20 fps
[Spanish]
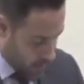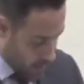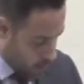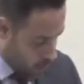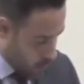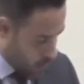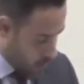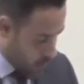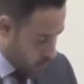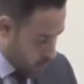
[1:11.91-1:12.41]

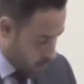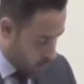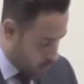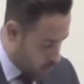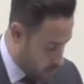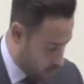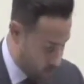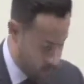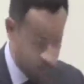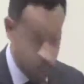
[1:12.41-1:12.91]

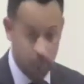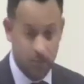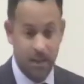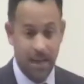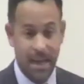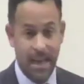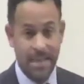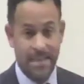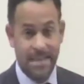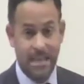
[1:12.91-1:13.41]
gobierno
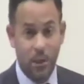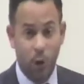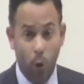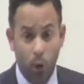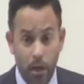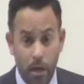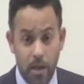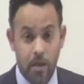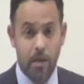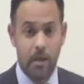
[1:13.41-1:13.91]
es
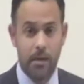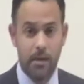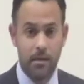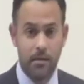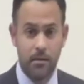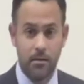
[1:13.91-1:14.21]
ilógica,